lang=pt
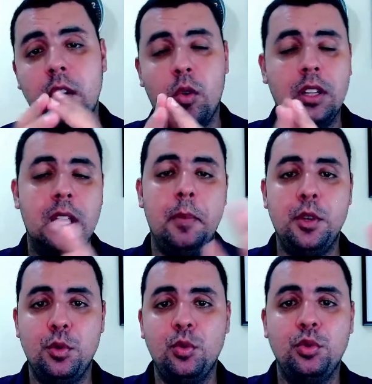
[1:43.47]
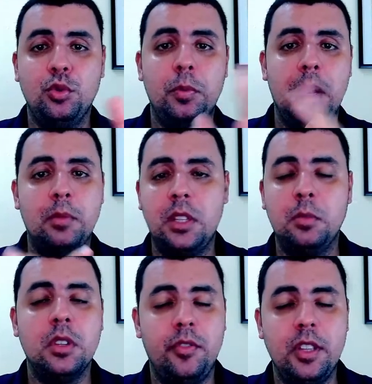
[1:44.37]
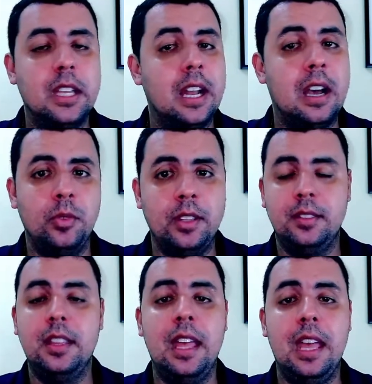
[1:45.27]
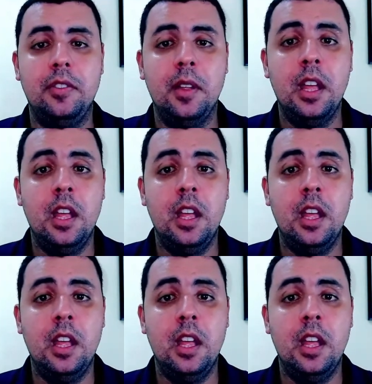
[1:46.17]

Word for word: ou até mesmo no Supremo Tribunal Federal, no STF.